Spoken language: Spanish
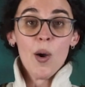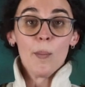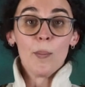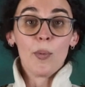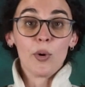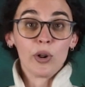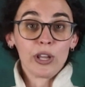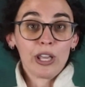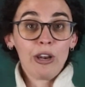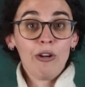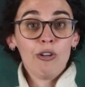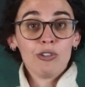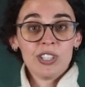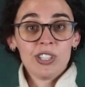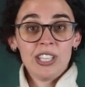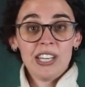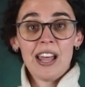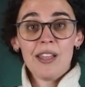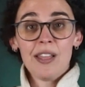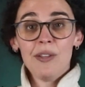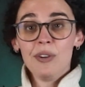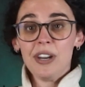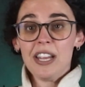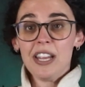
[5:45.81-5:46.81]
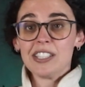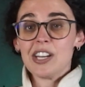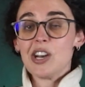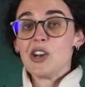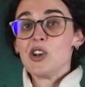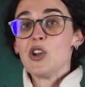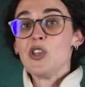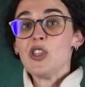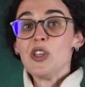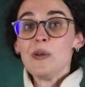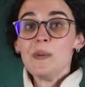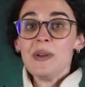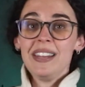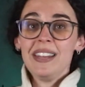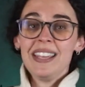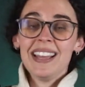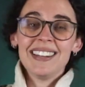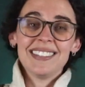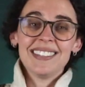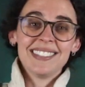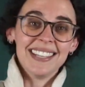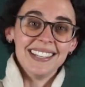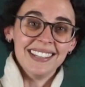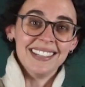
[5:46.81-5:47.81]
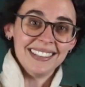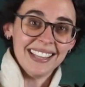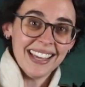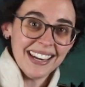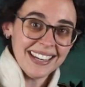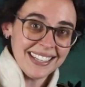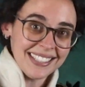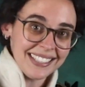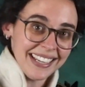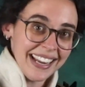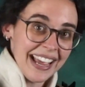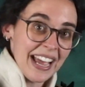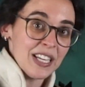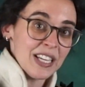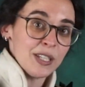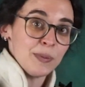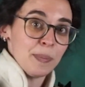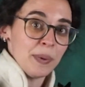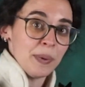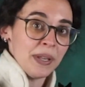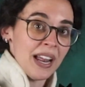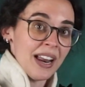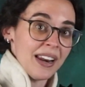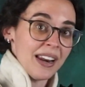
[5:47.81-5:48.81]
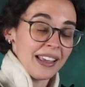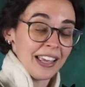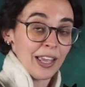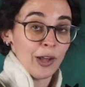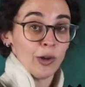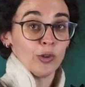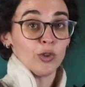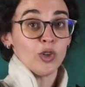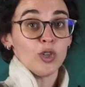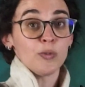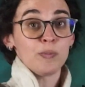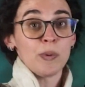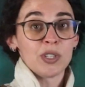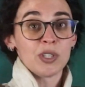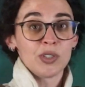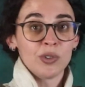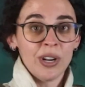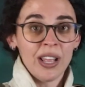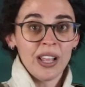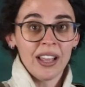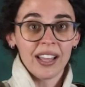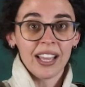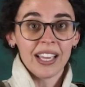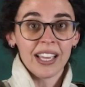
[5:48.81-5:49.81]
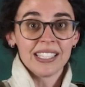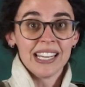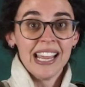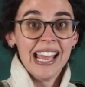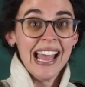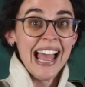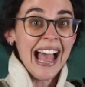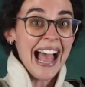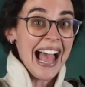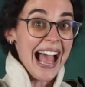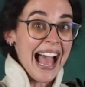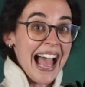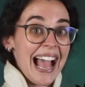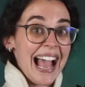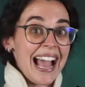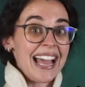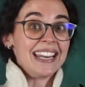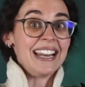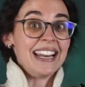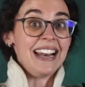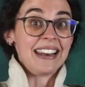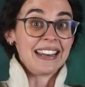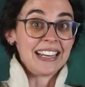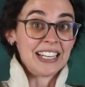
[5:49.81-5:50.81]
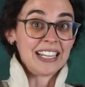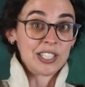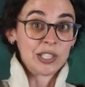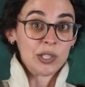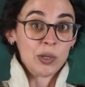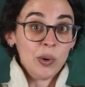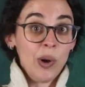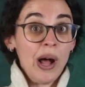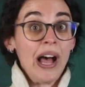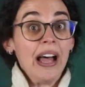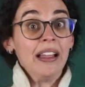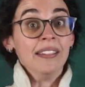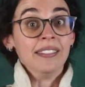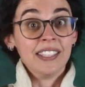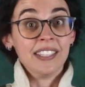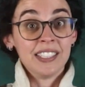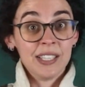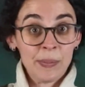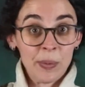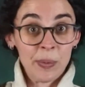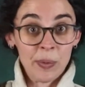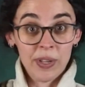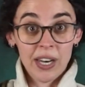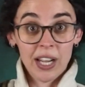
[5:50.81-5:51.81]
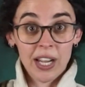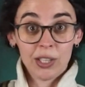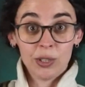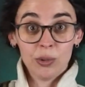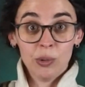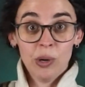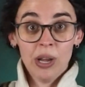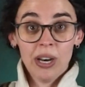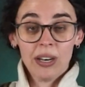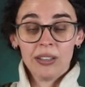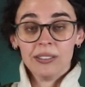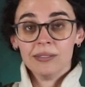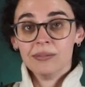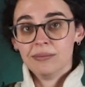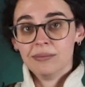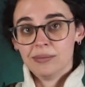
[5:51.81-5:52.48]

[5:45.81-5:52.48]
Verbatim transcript: Porque los sanadores no deberían sentarse a esperar que otros personajes hagan el resto antes de poder actuar.